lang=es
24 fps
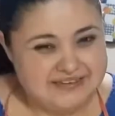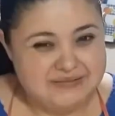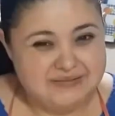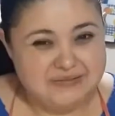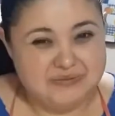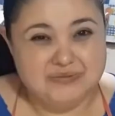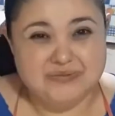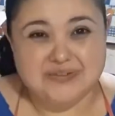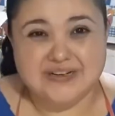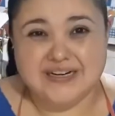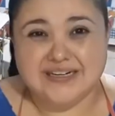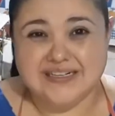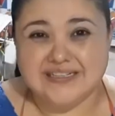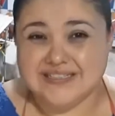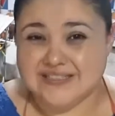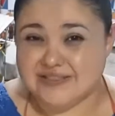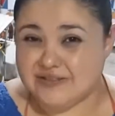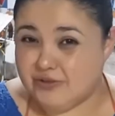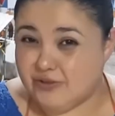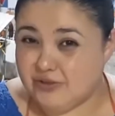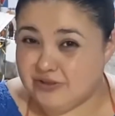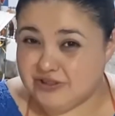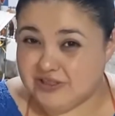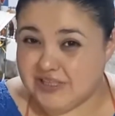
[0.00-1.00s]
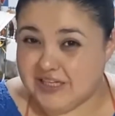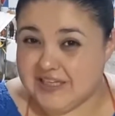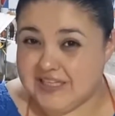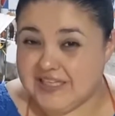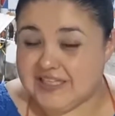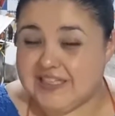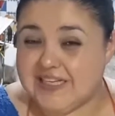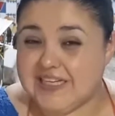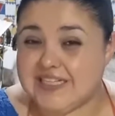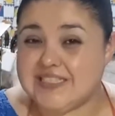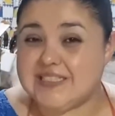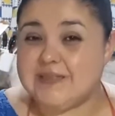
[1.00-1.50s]
Unas
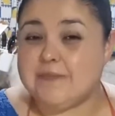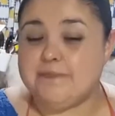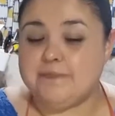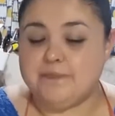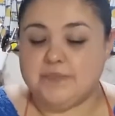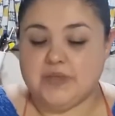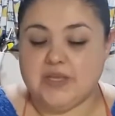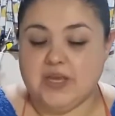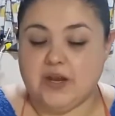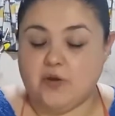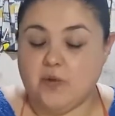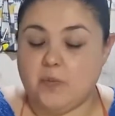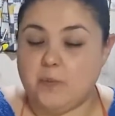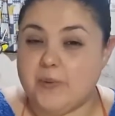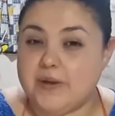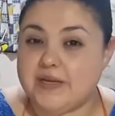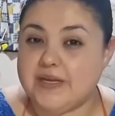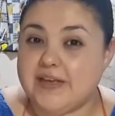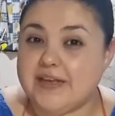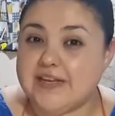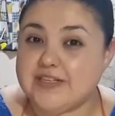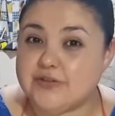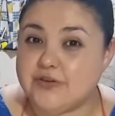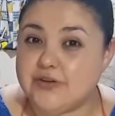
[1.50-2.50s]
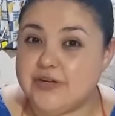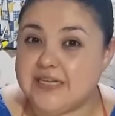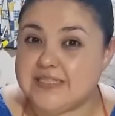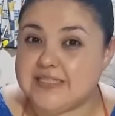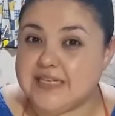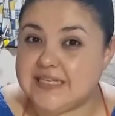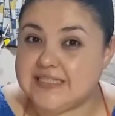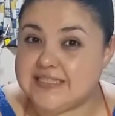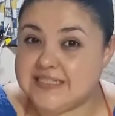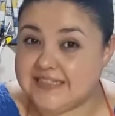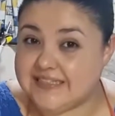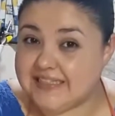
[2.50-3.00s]
tostaditas y acompañadas con la
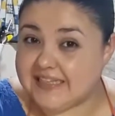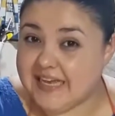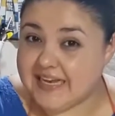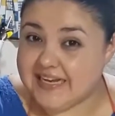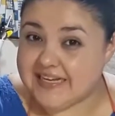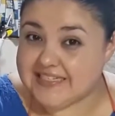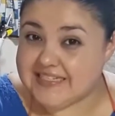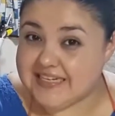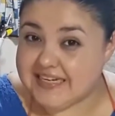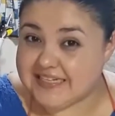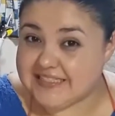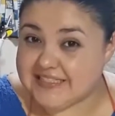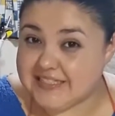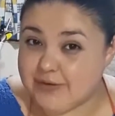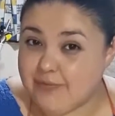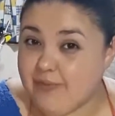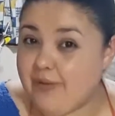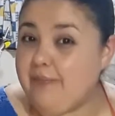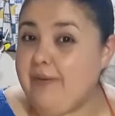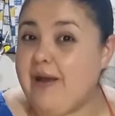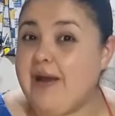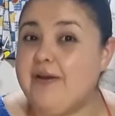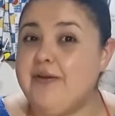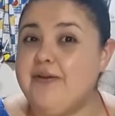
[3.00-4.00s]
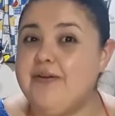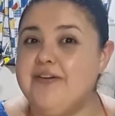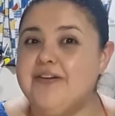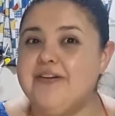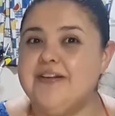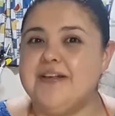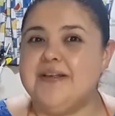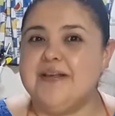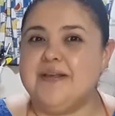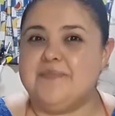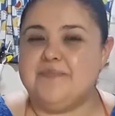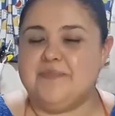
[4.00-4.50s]
salsita que aquí se las dejo abajo.
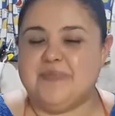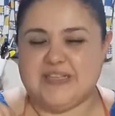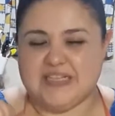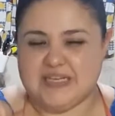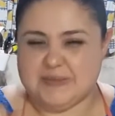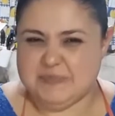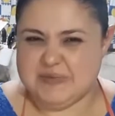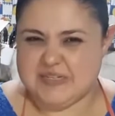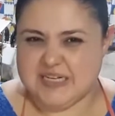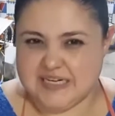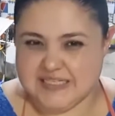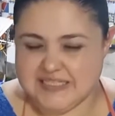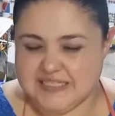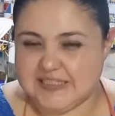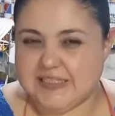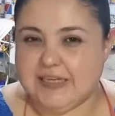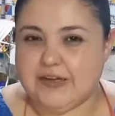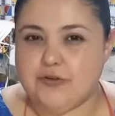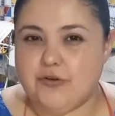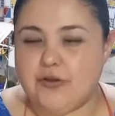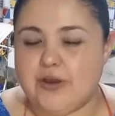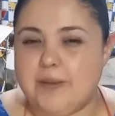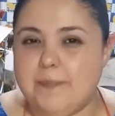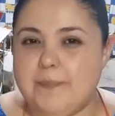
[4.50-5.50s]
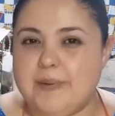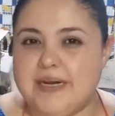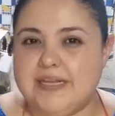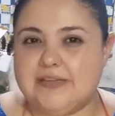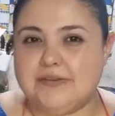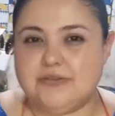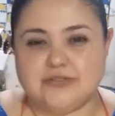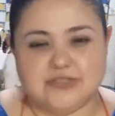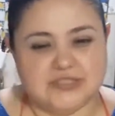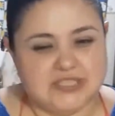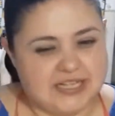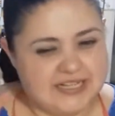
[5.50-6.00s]
La salsita roja para
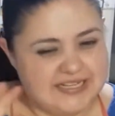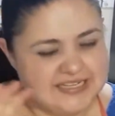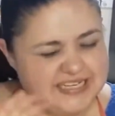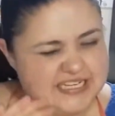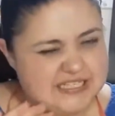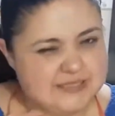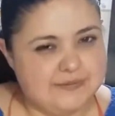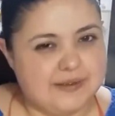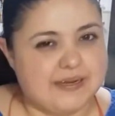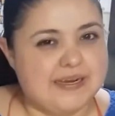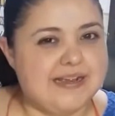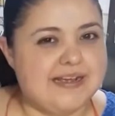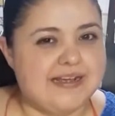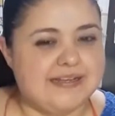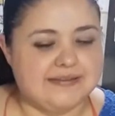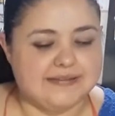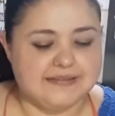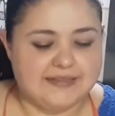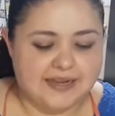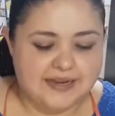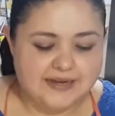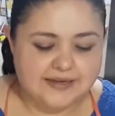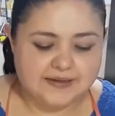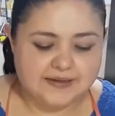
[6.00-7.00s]
tostada les va a encantar.